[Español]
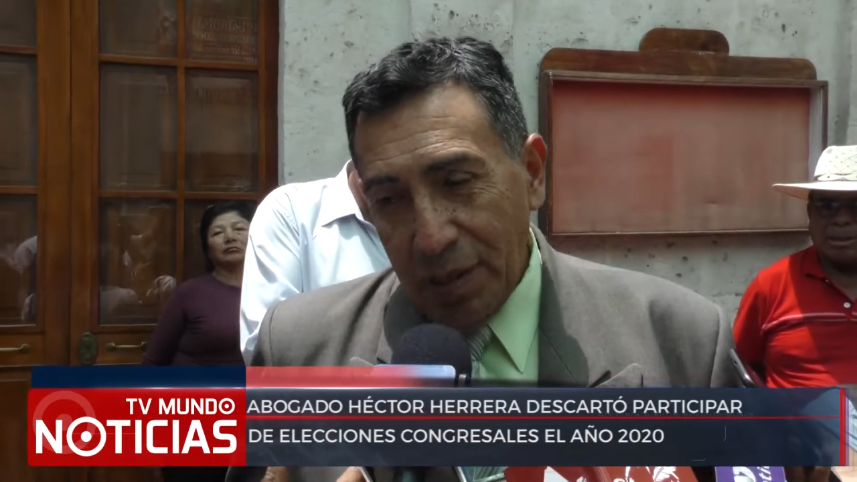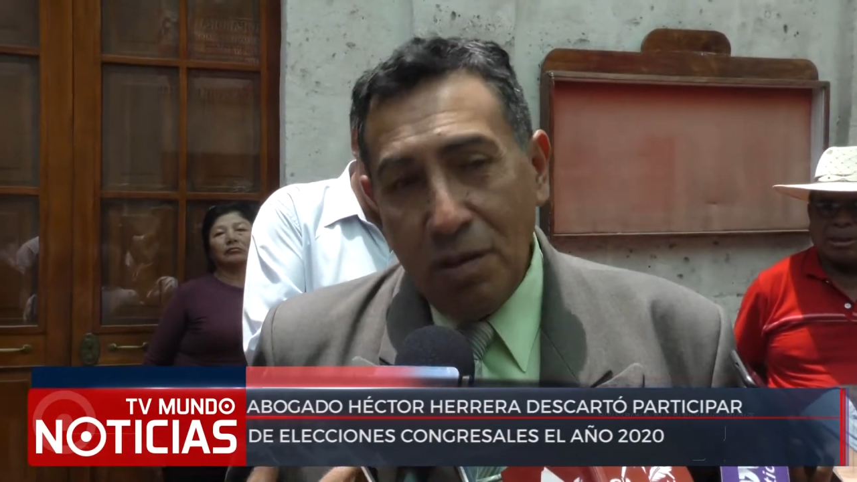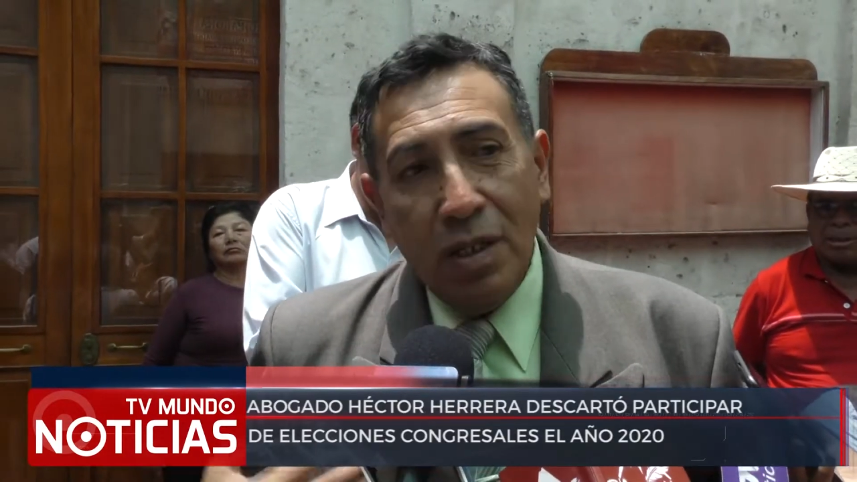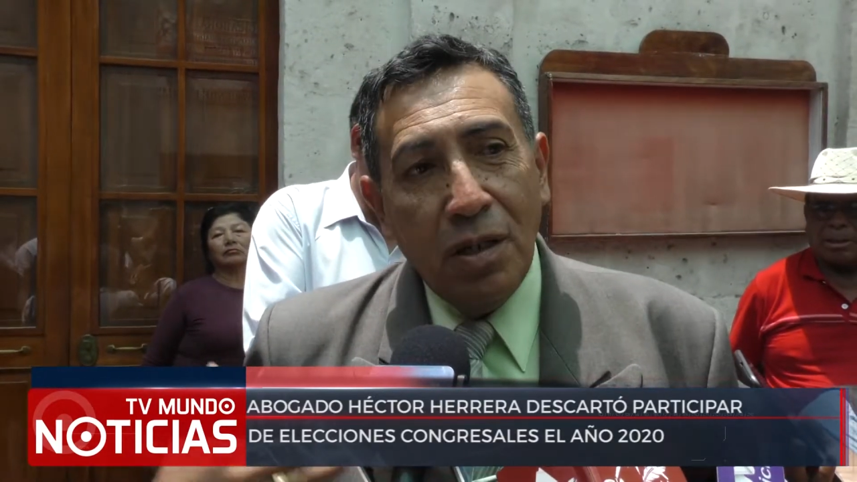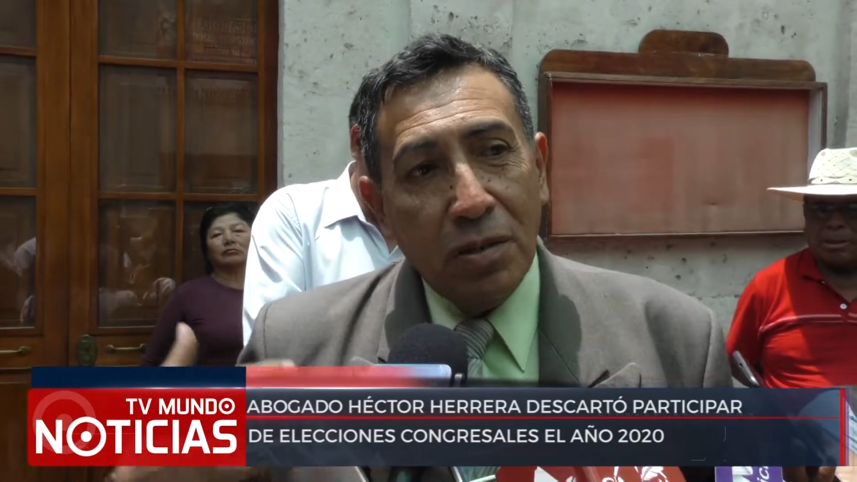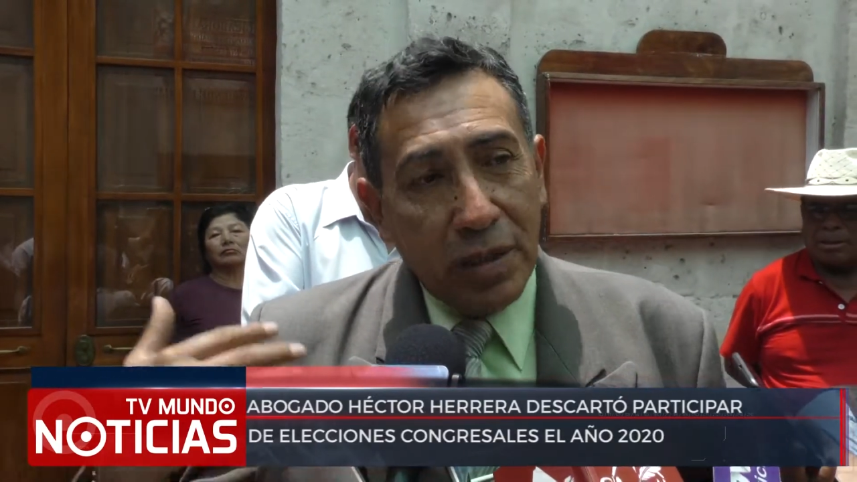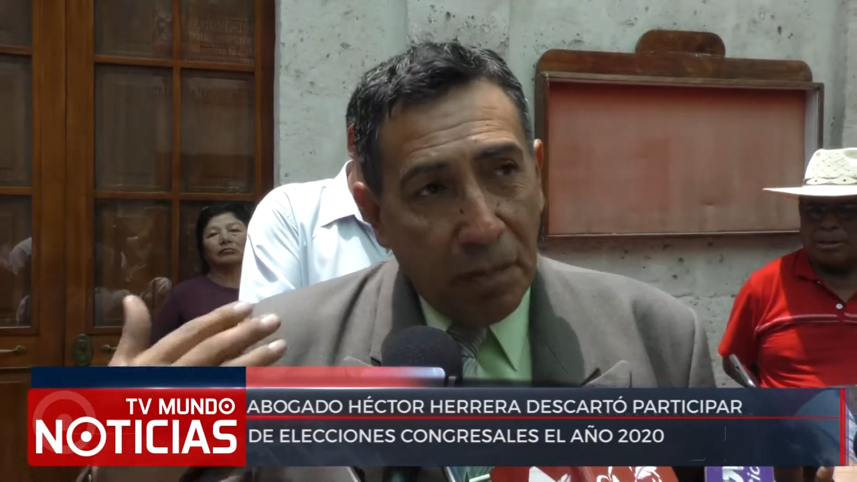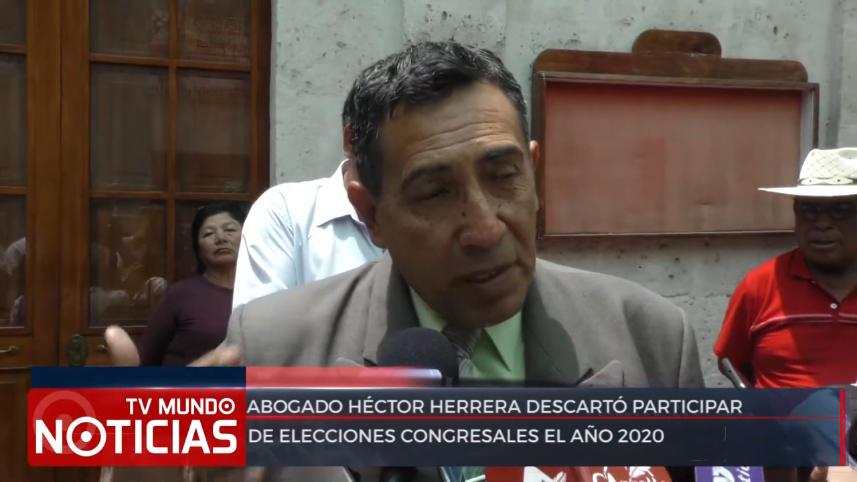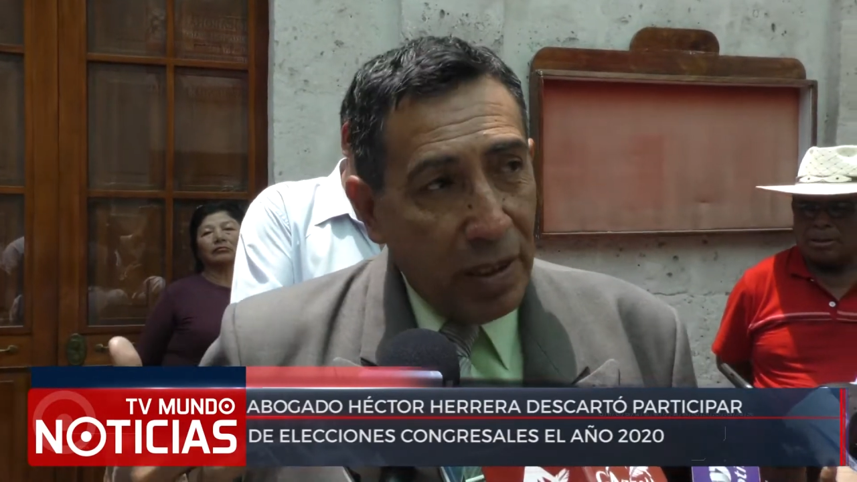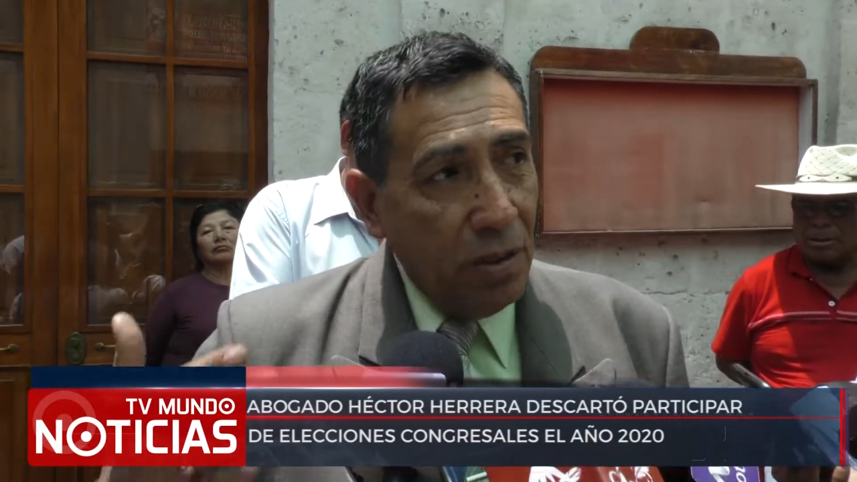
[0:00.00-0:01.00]
Yo le digo,
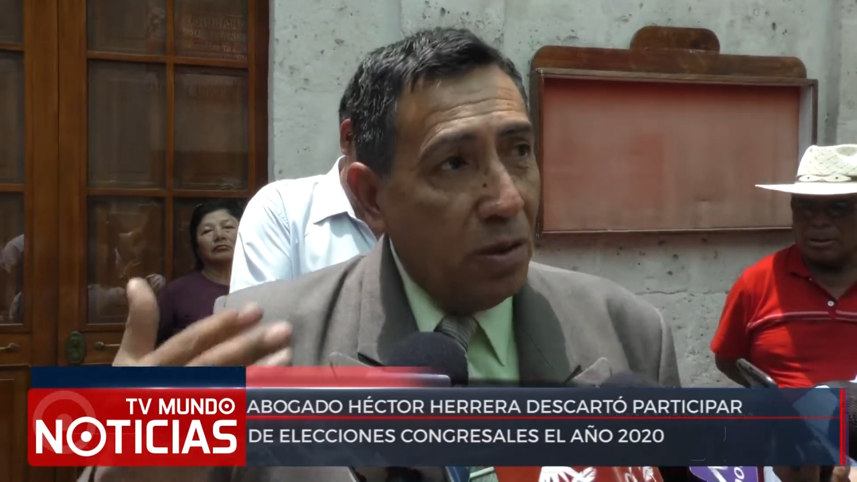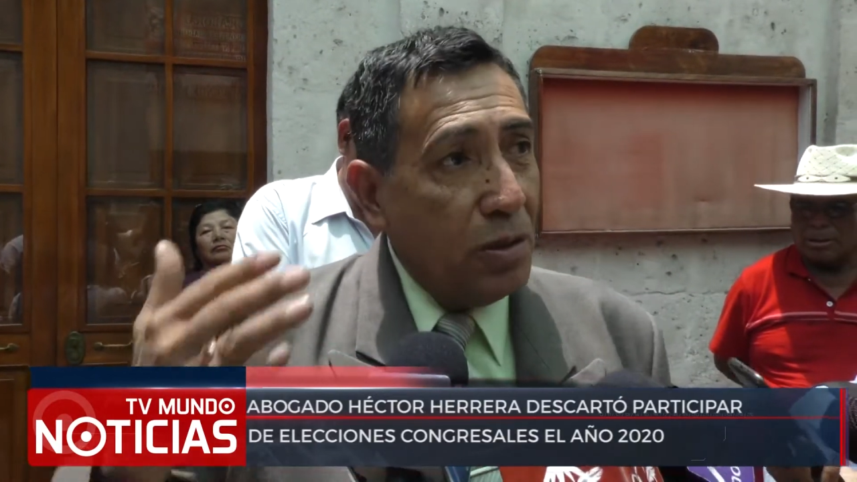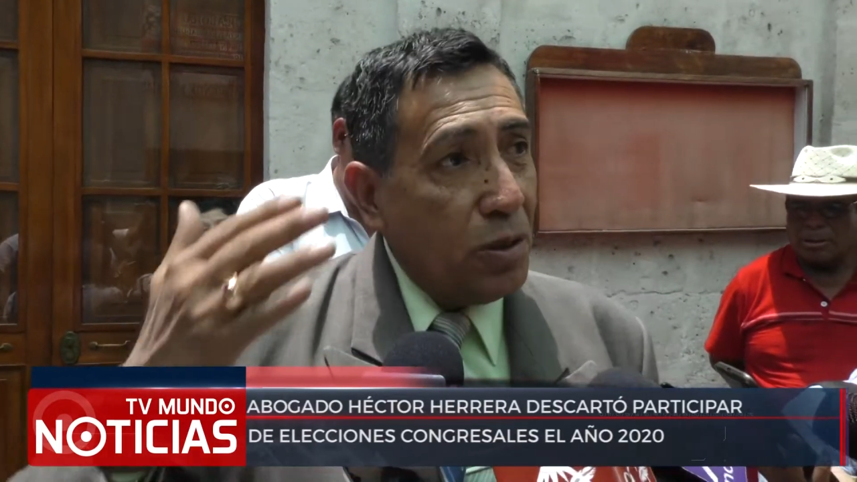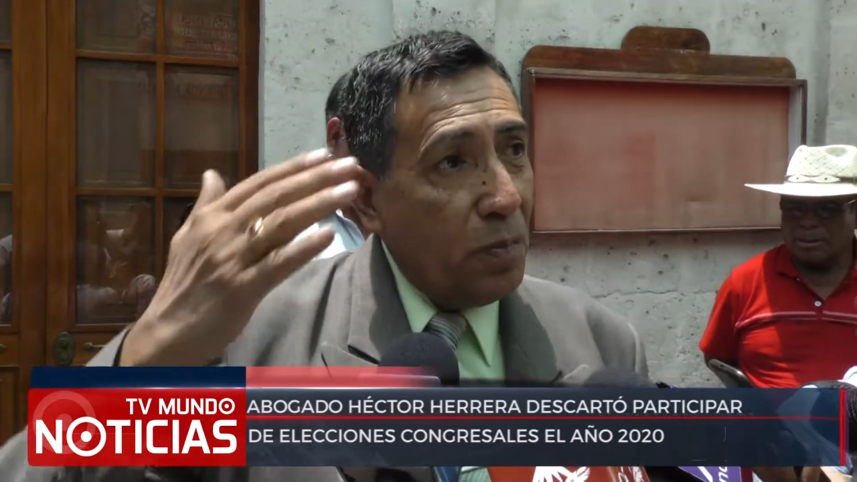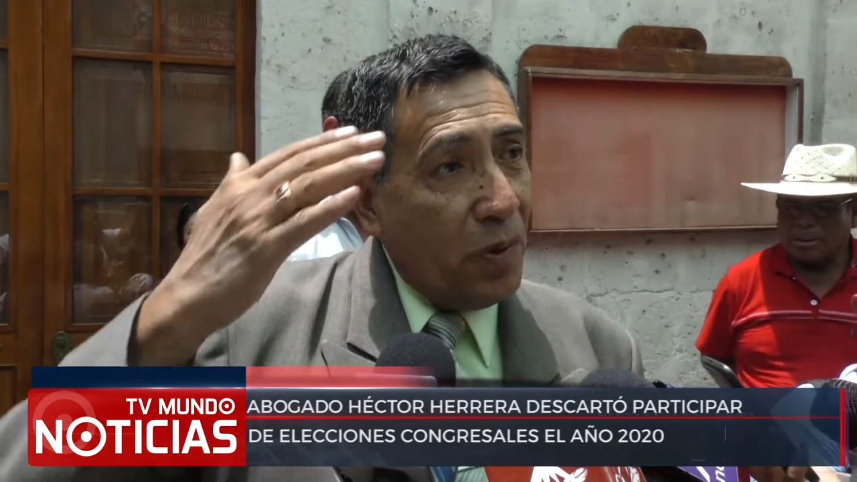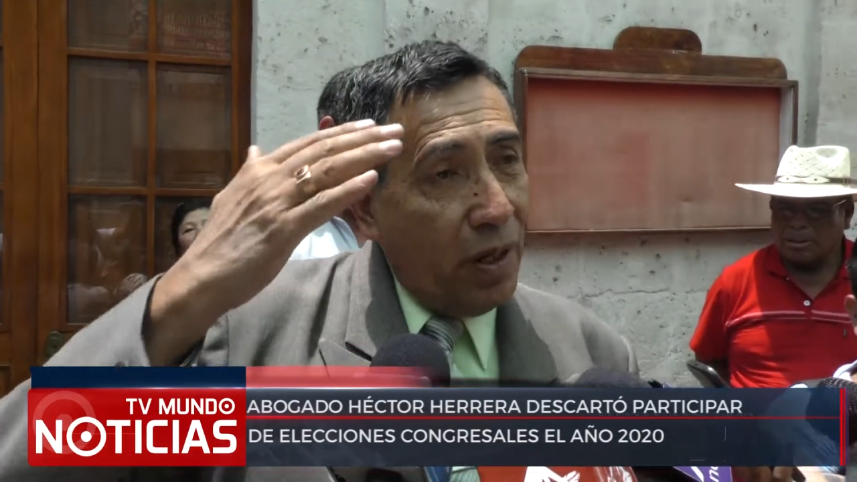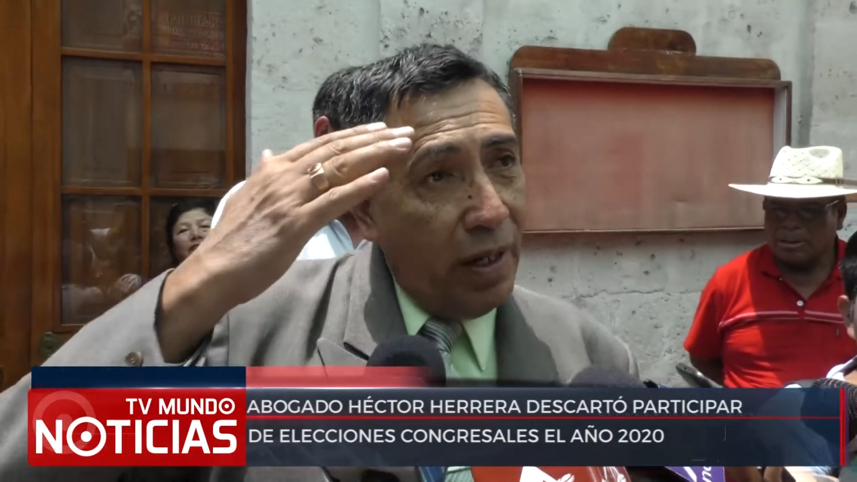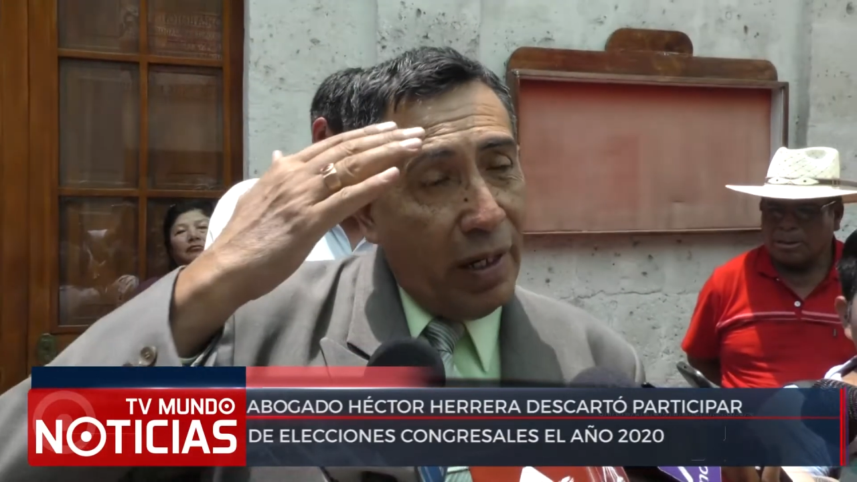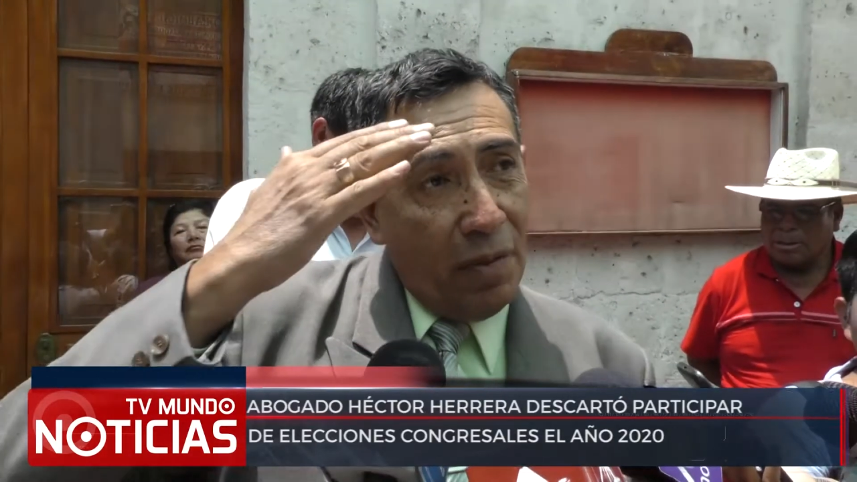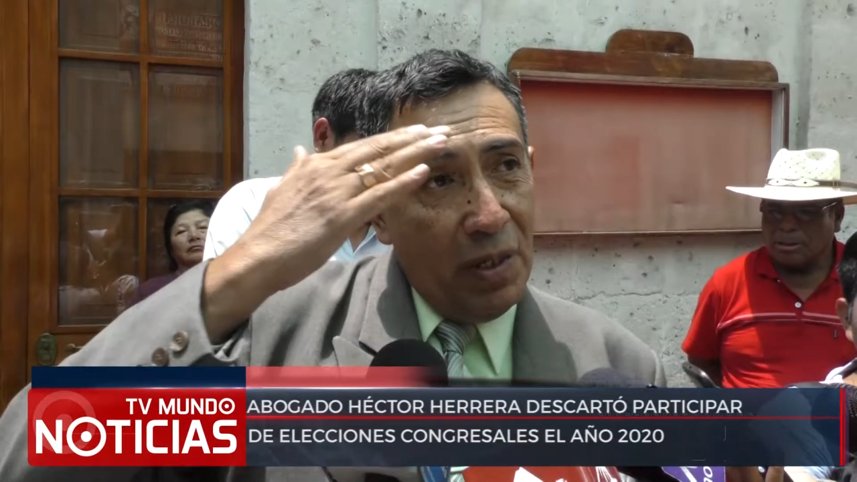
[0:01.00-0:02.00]
sí, pues señor, yo estoy por
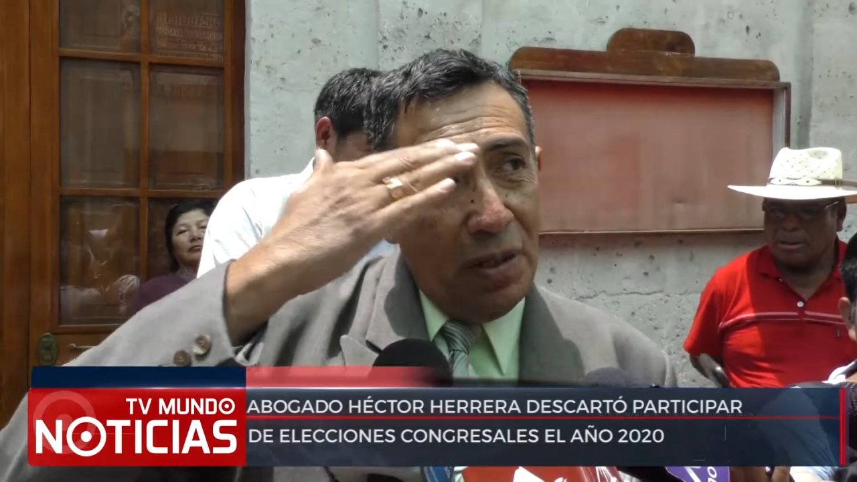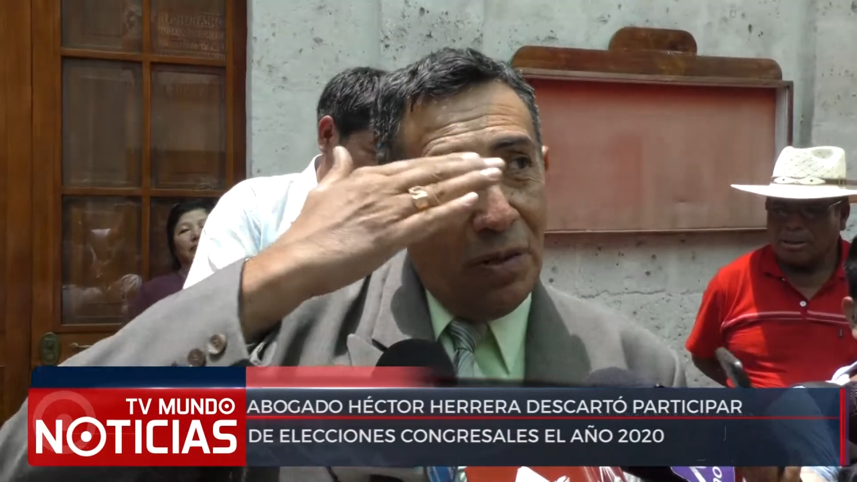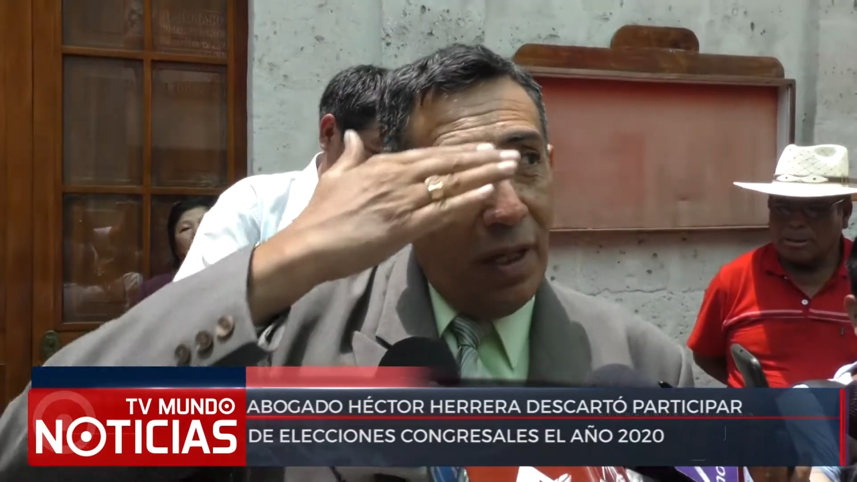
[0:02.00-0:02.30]
el camino